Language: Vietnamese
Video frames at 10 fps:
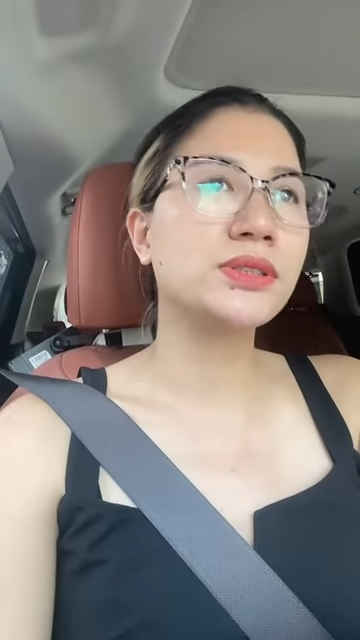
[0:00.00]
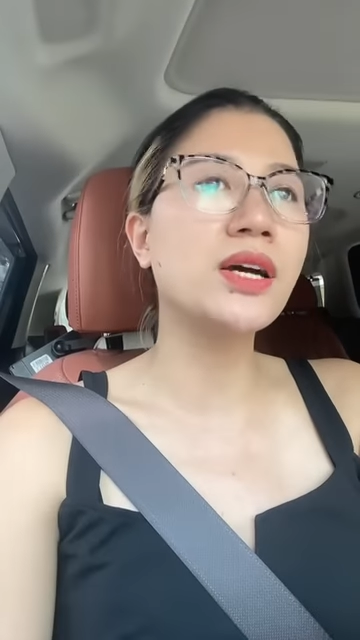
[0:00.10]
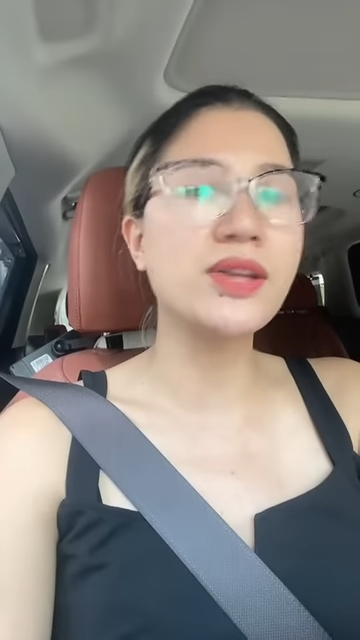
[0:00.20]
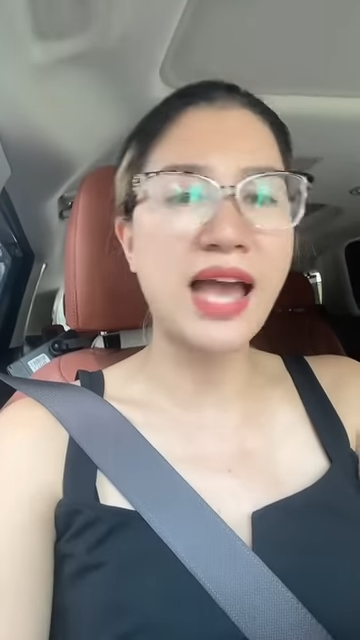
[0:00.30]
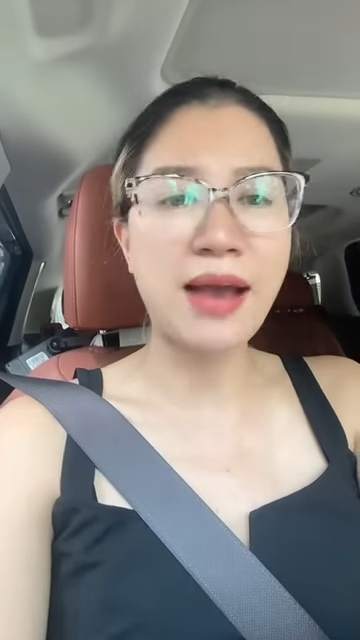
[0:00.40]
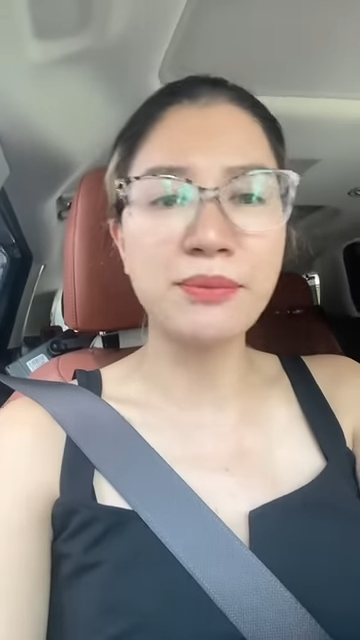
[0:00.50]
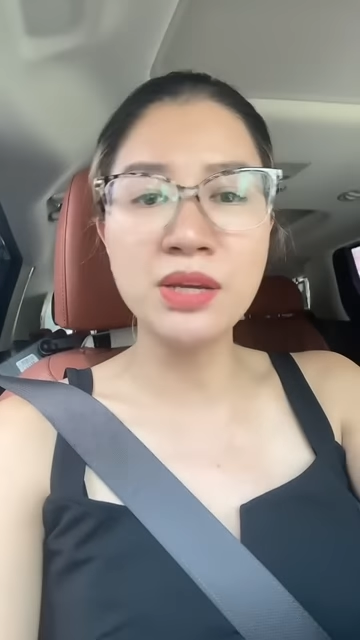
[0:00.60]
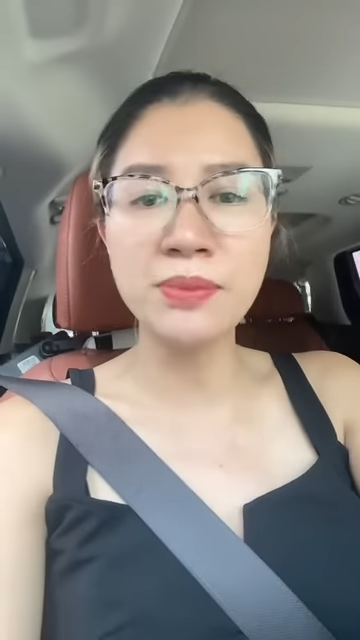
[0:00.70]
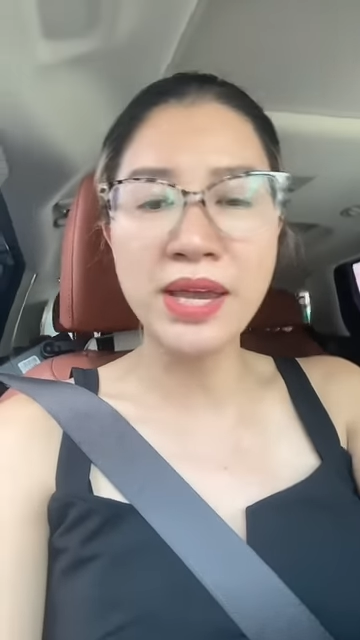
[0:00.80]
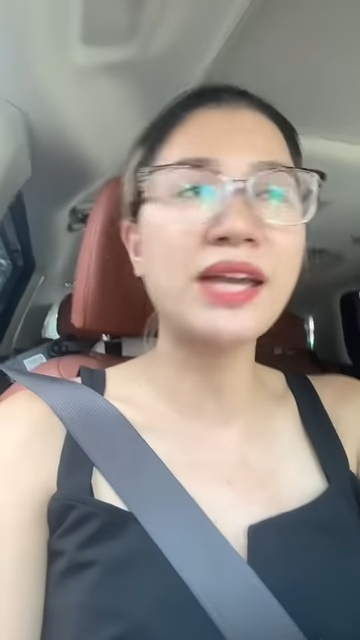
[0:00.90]
đợi hàng
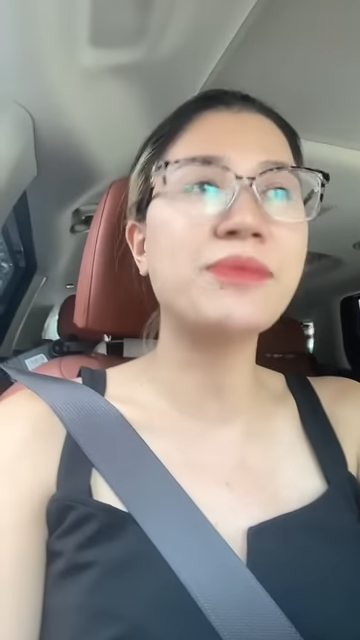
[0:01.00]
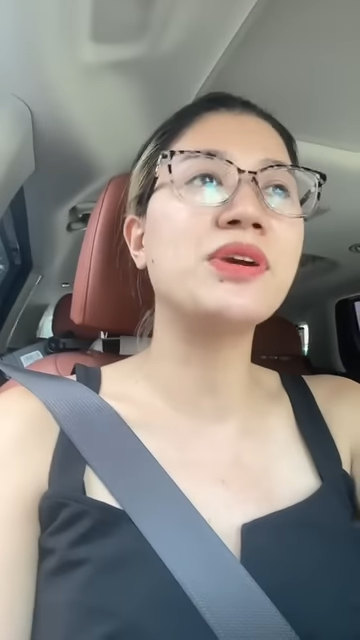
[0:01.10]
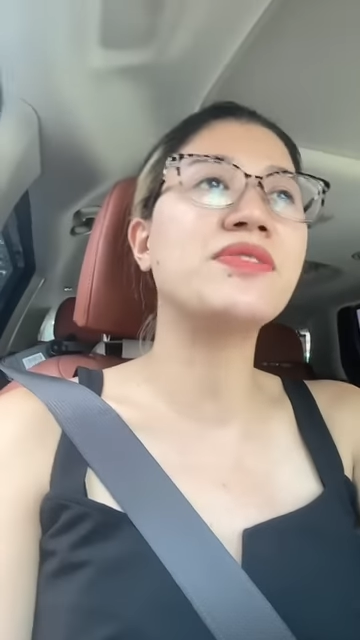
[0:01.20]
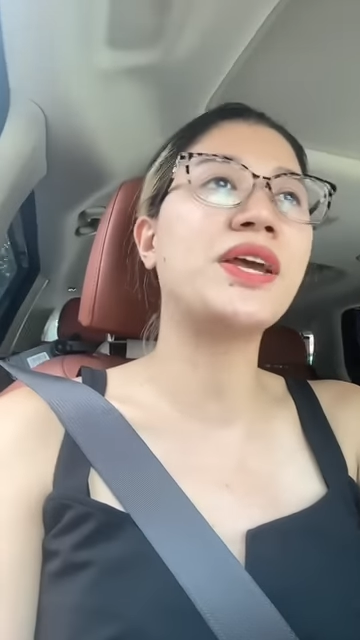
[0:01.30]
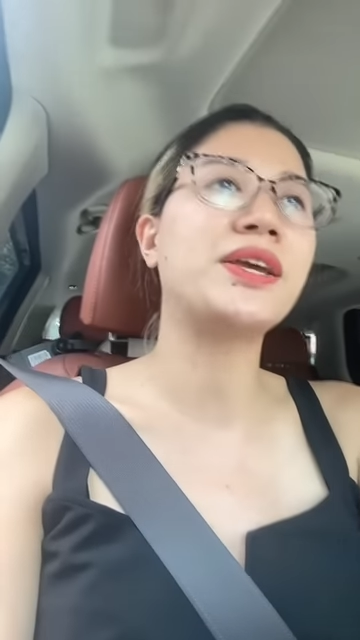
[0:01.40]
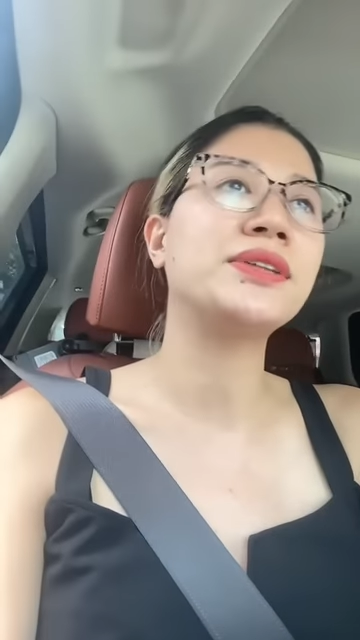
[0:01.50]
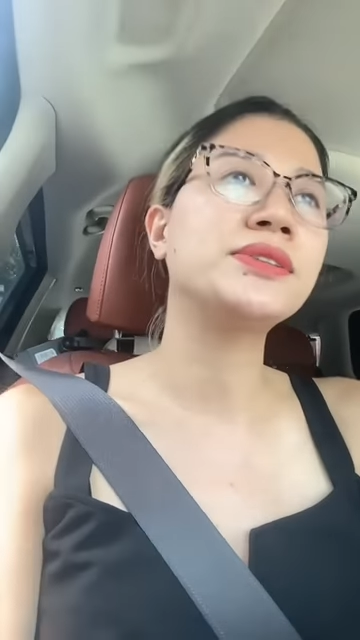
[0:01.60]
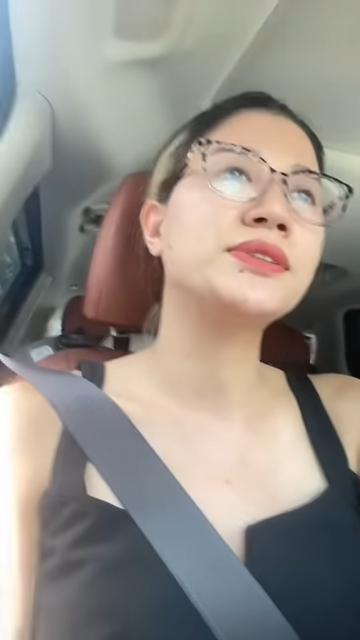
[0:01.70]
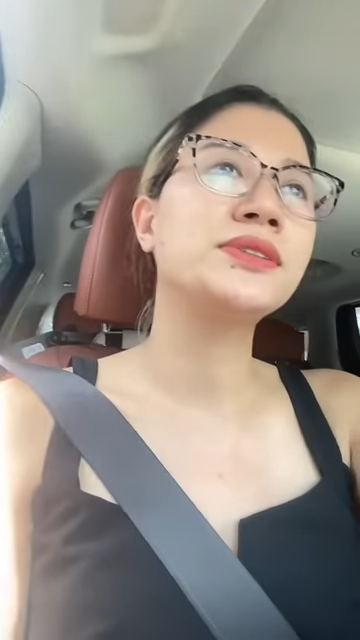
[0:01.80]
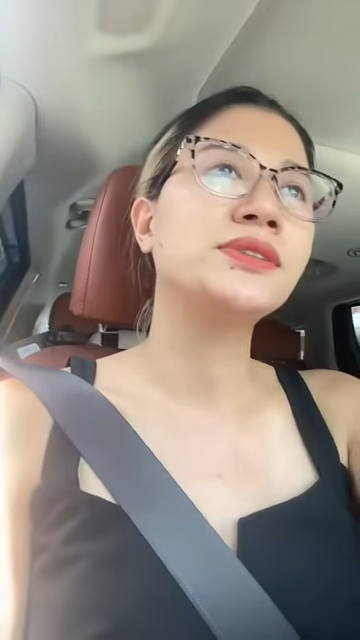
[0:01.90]
mười mấy ngày mới về,
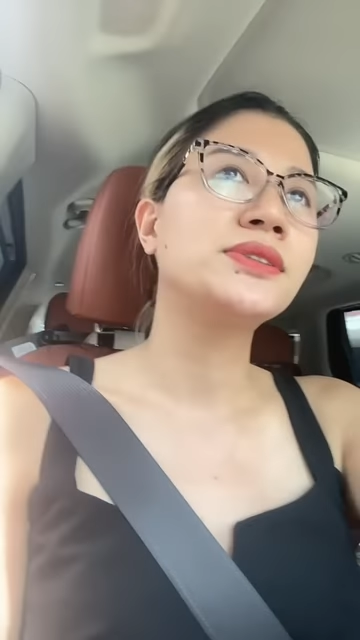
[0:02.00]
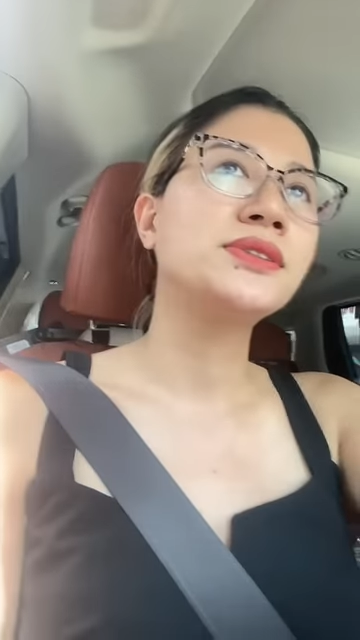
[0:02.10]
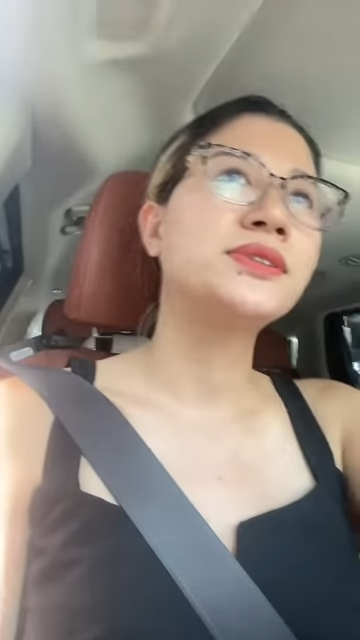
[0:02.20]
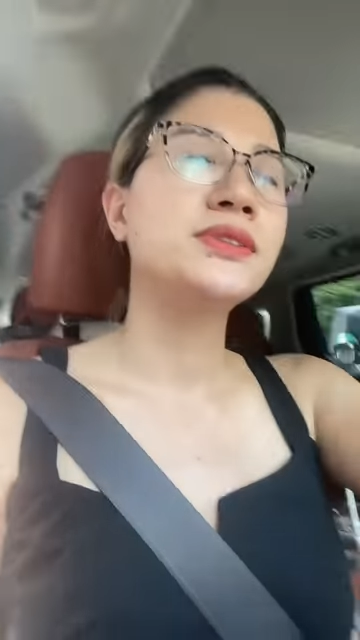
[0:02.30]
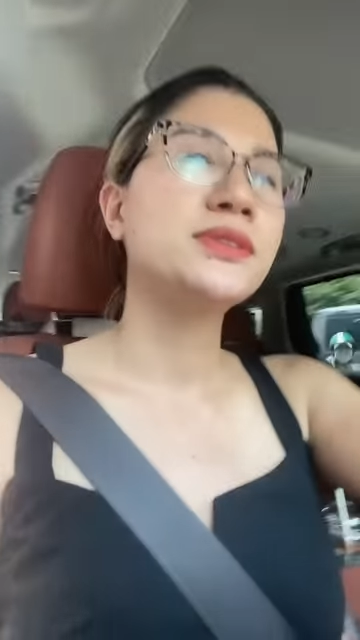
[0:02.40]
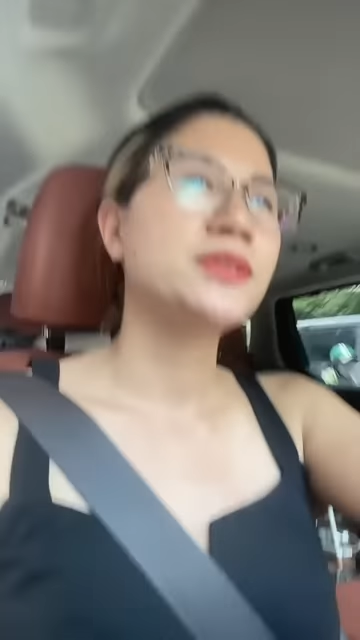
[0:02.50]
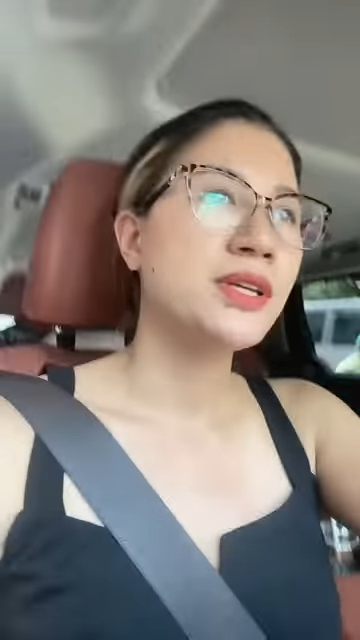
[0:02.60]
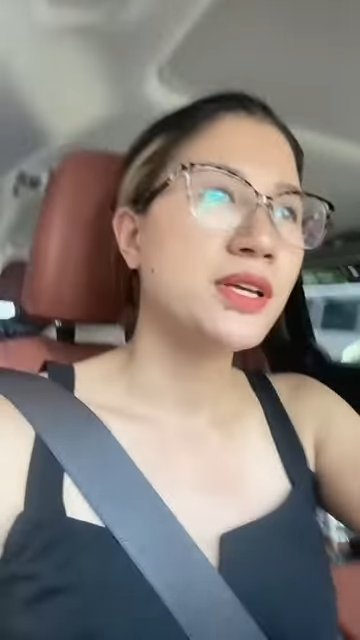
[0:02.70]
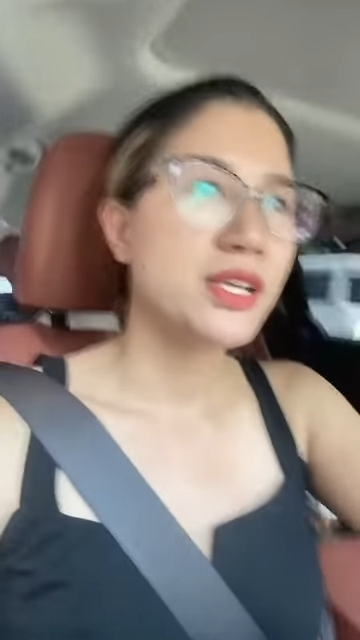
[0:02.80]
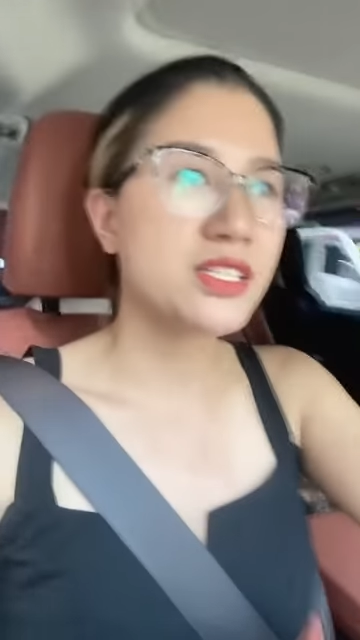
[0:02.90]

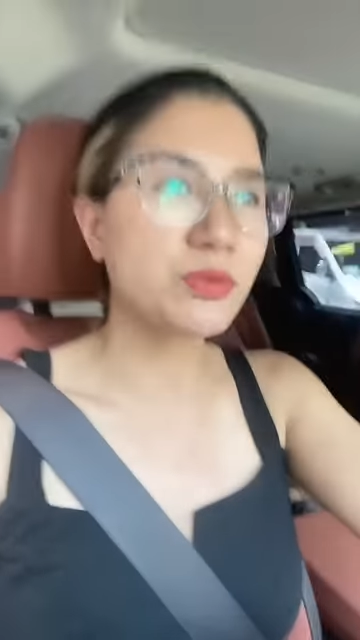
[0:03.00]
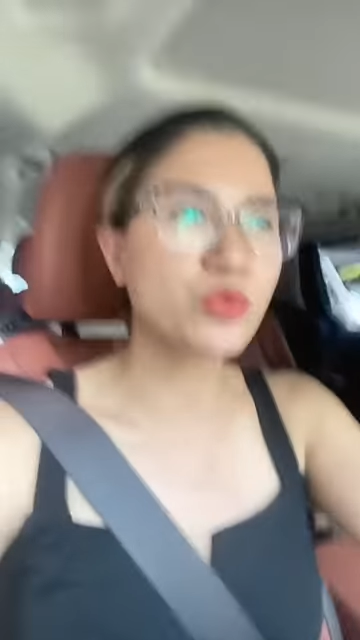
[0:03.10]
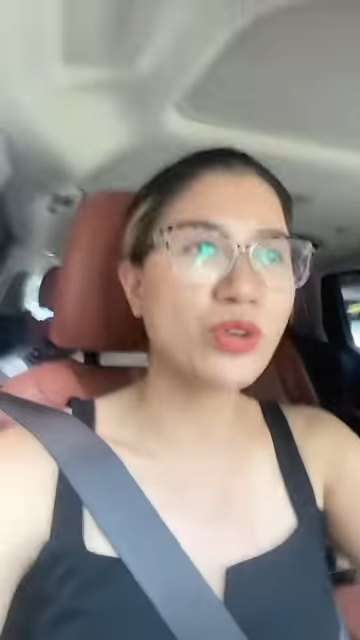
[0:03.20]
xong